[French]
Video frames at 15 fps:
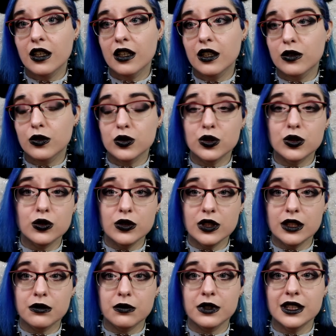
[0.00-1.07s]
et que ceux
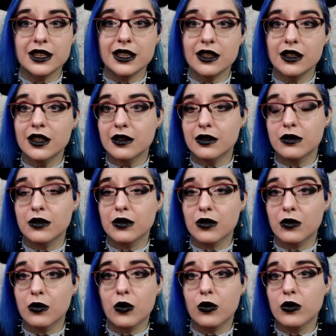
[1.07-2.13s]
qui sont ici euh,
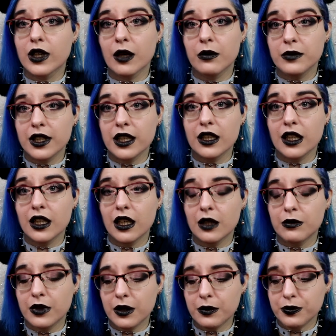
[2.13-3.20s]
qu'à migrer
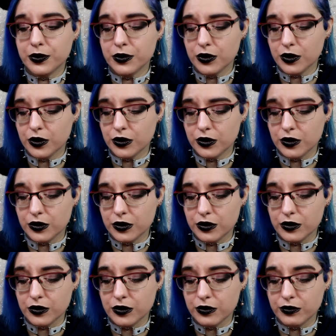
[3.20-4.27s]
là-bas pour
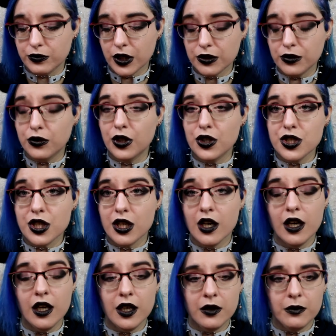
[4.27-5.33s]
euh, voir du lush.
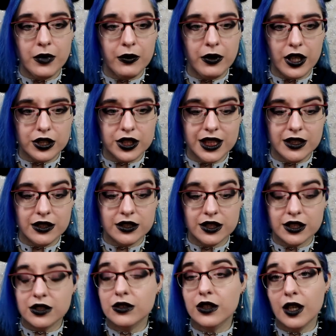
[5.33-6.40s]
Mais voilà,
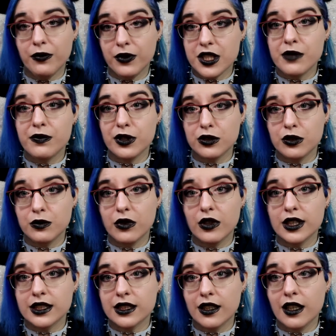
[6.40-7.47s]
je réfléchis fortement
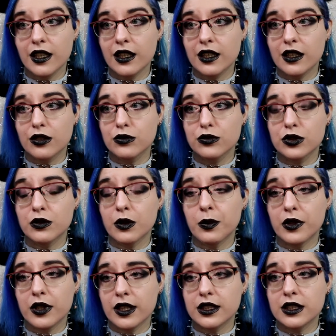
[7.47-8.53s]
à ça et donc je vais
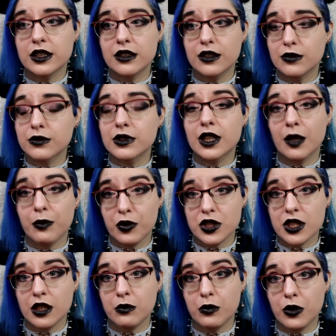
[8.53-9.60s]
prendre la décision très
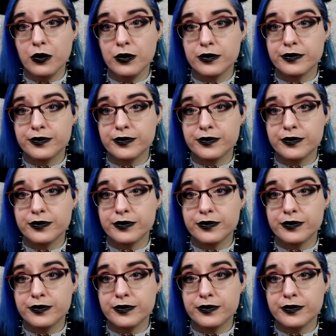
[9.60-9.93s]
prochainement.